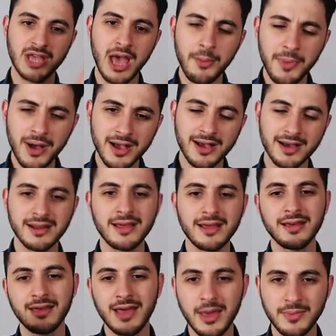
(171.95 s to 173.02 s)
Hem
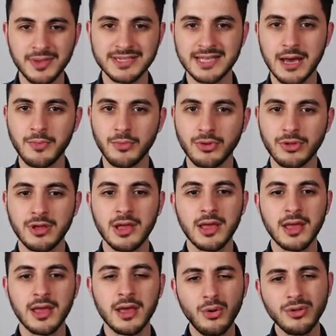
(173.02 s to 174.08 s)
Ankara hem İstanbul.
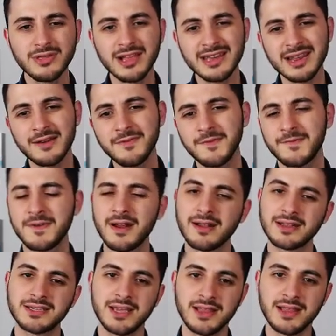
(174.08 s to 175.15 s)
Onlar hafif
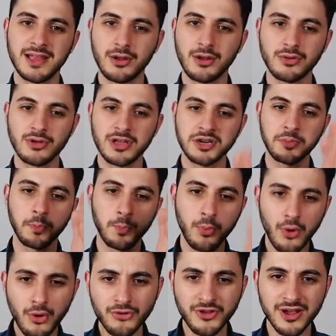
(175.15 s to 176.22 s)
farklı şeyler kullanıyorlar.
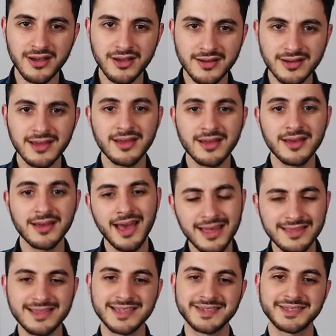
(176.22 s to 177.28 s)
Both Ankara
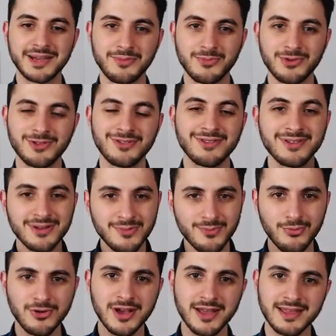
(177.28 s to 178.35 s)
and İstanbul.
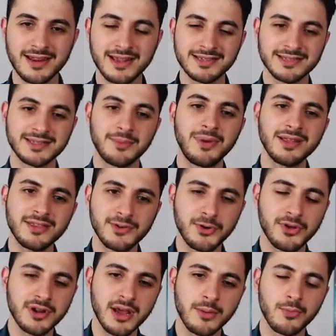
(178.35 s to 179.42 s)
Bu kadar aslında. Mantık
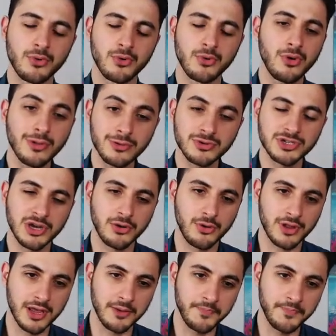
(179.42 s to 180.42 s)
olarak bu. Oldukça kolay.